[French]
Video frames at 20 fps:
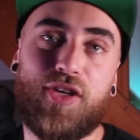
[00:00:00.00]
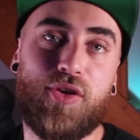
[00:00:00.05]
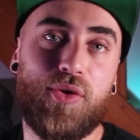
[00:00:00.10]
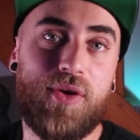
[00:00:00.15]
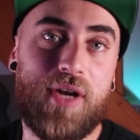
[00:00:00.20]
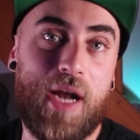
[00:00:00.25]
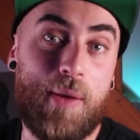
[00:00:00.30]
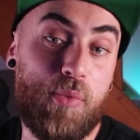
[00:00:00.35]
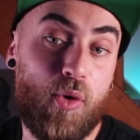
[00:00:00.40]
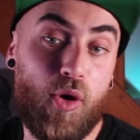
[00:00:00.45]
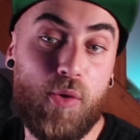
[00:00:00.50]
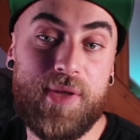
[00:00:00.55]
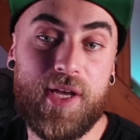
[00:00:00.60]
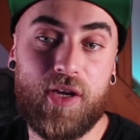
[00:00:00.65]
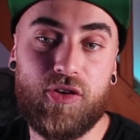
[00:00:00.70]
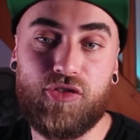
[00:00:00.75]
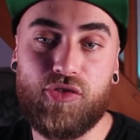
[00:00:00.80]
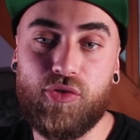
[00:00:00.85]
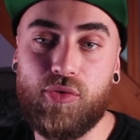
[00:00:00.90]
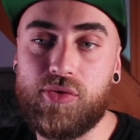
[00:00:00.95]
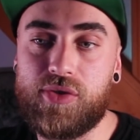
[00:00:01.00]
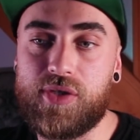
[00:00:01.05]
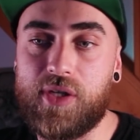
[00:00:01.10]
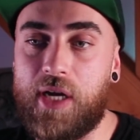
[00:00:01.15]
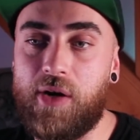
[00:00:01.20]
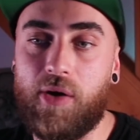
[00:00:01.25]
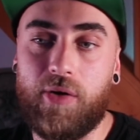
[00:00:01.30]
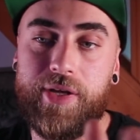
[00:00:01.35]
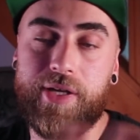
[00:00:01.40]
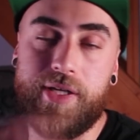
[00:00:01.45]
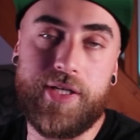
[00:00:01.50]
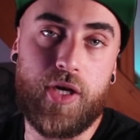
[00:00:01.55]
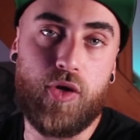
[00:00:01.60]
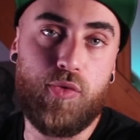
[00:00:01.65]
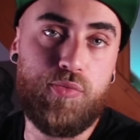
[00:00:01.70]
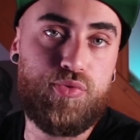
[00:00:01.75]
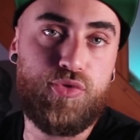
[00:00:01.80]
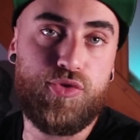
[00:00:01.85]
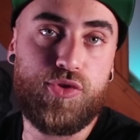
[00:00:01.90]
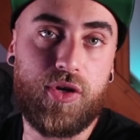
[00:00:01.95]
c'est que la première chose, alors il y a eu
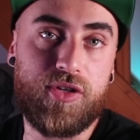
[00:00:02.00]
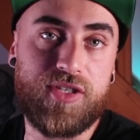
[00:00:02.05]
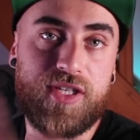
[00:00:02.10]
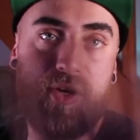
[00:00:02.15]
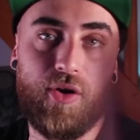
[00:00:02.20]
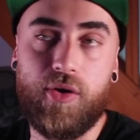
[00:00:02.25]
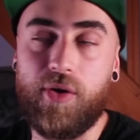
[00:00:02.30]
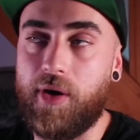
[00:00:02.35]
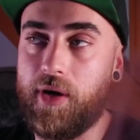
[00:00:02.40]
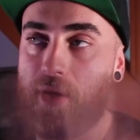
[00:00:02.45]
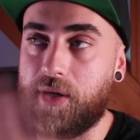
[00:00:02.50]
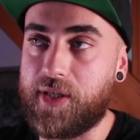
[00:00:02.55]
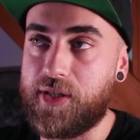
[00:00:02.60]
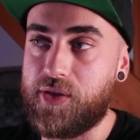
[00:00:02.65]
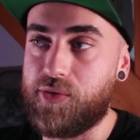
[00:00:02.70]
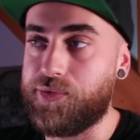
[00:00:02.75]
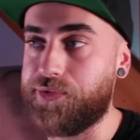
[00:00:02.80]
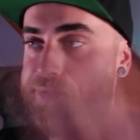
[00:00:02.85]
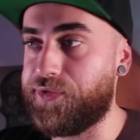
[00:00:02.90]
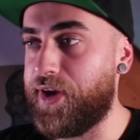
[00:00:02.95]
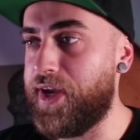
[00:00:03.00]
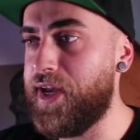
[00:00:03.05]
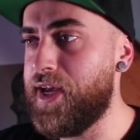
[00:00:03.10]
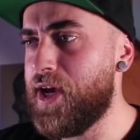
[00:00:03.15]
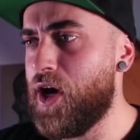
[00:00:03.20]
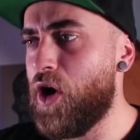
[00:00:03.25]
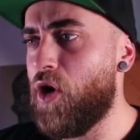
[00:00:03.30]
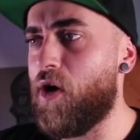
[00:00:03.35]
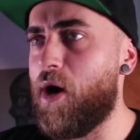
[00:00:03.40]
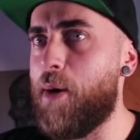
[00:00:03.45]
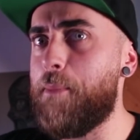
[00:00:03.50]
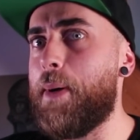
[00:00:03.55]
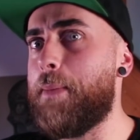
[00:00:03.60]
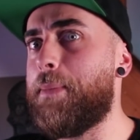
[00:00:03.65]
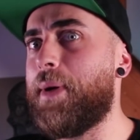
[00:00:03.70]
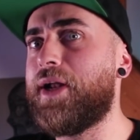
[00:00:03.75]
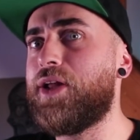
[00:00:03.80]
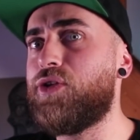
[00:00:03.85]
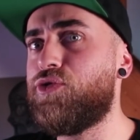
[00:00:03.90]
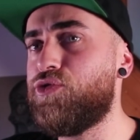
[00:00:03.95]
plusieurs erreurs hein, qu'ils ont fait. On va même pas
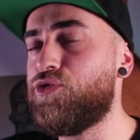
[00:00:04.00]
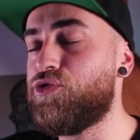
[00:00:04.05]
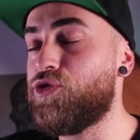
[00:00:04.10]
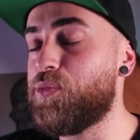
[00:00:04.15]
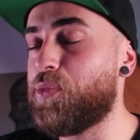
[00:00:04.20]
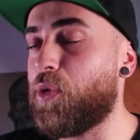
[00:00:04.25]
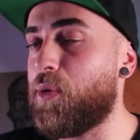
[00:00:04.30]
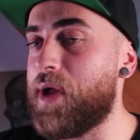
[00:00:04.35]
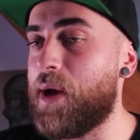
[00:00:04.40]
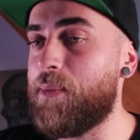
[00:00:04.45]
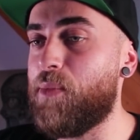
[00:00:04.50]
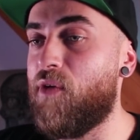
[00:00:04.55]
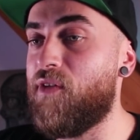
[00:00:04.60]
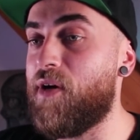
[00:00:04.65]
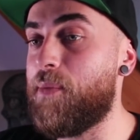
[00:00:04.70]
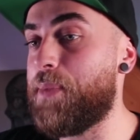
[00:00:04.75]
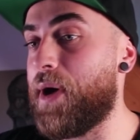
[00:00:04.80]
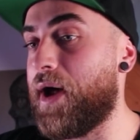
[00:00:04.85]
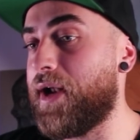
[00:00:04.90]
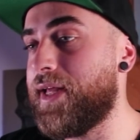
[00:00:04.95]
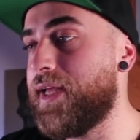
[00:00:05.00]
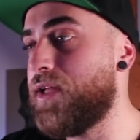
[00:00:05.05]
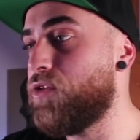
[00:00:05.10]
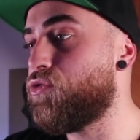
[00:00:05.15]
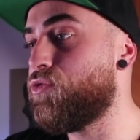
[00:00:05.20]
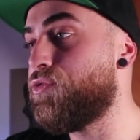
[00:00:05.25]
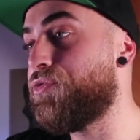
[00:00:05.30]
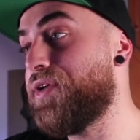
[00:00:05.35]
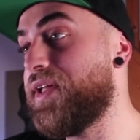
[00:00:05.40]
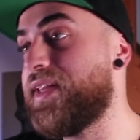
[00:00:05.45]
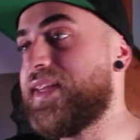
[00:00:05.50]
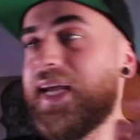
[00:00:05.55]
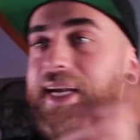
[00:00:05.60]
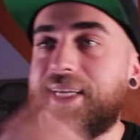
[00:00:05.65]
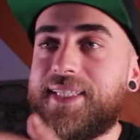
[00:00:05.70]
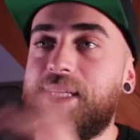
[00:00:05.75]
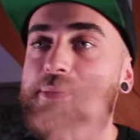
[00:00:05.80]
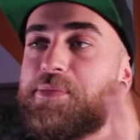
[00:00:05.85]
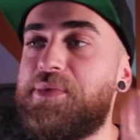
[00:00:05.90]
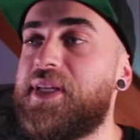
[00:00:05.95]
parler du jeu premièrement, on va parler du fait
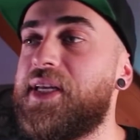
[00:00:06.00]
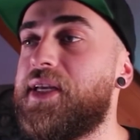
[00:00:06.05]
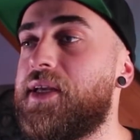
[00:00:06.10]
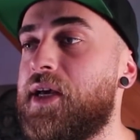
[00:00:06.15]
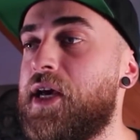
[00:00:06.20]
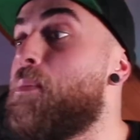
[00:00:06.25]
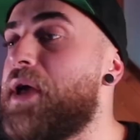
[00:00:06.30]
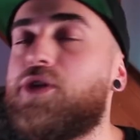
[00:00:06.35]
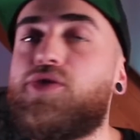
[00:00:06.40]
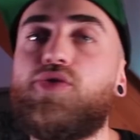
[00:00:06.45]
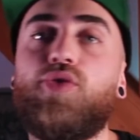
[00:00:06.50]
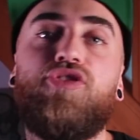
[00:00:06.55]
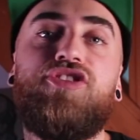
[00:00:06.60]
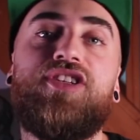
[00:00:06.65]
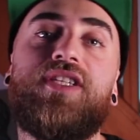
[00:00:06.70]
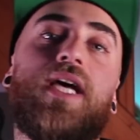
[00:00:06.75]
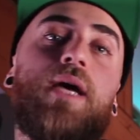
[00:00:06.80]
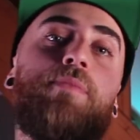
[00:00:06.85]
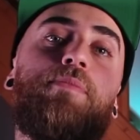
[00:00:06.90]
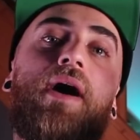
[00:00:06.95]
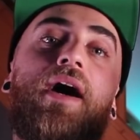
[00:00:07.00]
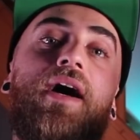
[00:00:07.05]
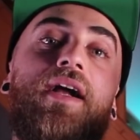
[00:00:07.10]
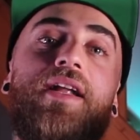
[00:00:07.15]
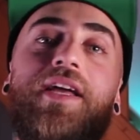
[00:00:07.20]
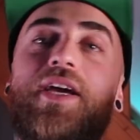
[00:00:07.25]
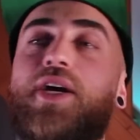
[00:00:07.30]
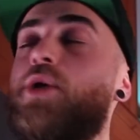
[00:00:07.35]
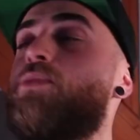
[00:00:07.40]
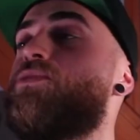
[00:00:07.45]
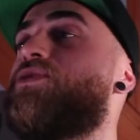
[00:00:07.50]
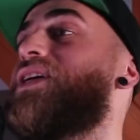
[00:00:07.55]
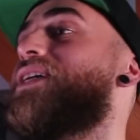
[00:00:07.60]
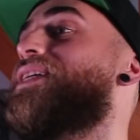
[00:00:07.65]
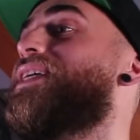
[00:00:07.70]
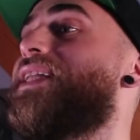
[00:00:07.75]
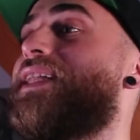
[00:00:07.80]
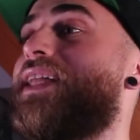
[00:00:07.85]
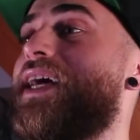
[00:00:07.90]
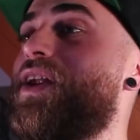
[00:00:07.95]
d'accepter. Perso, j'y serais pas allé. Comme je l'ai
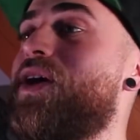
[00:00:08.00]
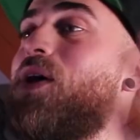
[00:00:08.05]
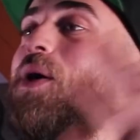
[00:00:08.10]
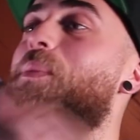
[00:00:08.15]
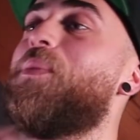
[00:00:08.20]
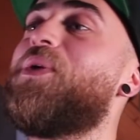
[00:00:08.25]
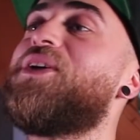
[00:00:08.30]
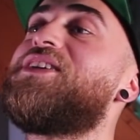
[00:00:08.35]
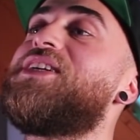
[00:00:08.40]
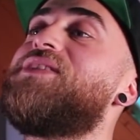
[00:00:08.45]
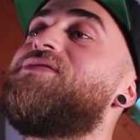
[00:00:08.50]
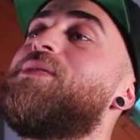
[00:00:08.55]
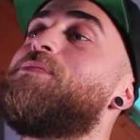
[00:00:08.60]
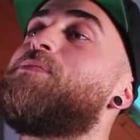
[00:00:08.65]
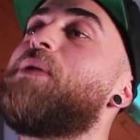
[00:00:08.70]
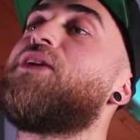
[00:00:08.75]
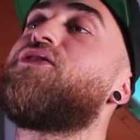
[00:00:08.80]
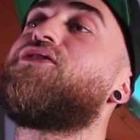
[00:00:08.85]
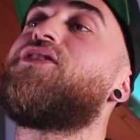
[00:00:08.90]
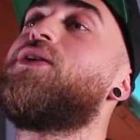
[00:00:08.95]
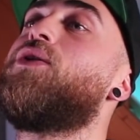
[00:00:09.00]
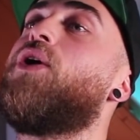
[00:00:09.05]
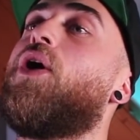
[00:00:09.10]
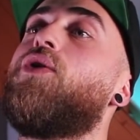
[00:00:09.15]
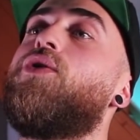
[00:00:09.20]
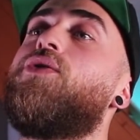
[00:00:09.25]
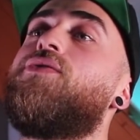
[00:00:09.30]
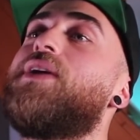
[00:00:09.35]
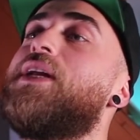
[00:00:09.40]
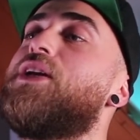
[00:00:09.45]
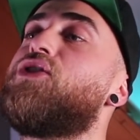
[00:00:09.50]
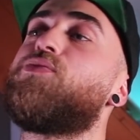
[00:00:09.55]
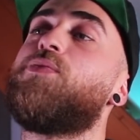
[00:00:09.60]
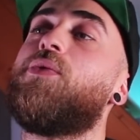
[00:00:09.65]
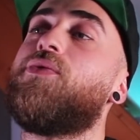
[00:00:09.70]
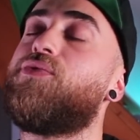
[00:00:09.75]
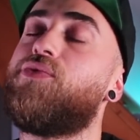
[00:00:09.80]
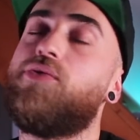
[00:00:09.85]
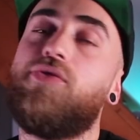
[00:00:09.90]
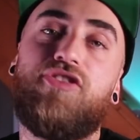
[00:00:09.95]
dit tout à l'heure, moi j'y vais pas. J'ai leur level, je
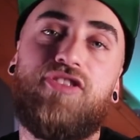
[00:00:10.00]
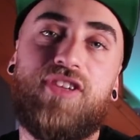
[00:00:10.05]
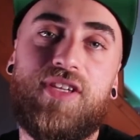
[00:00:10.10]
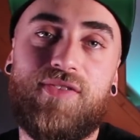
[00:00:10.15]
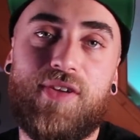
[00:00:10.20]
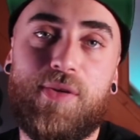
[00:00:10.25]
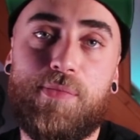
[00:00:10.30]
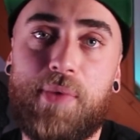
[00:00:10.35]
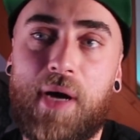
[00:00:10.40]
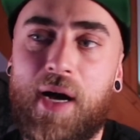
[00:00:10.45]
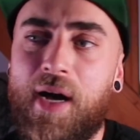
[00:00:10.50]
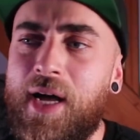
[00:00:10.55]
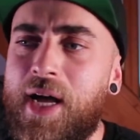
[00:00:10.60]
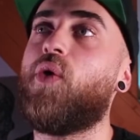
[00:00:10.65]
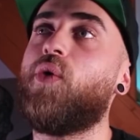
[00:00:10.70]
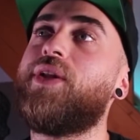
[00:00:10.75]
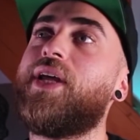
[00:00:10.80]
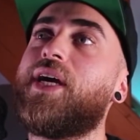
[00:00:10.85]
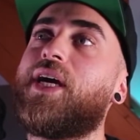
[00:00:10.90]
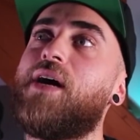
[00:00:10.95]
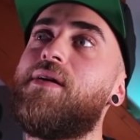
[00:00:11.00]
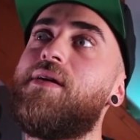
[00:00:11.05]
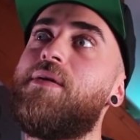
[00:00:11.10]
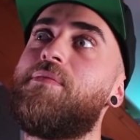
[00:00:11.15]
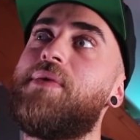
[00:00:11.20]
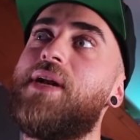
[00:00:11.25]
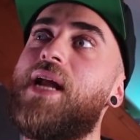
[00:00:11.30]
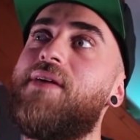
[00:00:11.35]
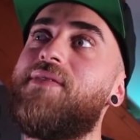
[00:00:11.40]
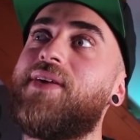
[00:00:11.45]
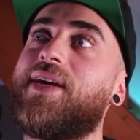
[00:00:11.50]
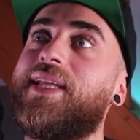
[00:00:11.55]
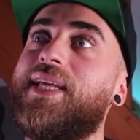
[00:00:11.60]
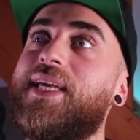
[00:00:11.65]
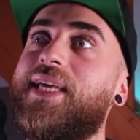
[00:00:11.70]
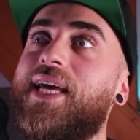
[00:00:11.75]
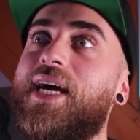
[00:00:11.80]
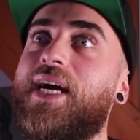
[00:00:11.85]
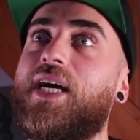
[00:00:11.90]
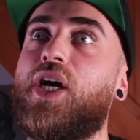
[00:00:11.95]
m'en fous, j'y vais pas. On est quand même là avec
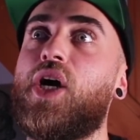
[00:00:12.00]
des gars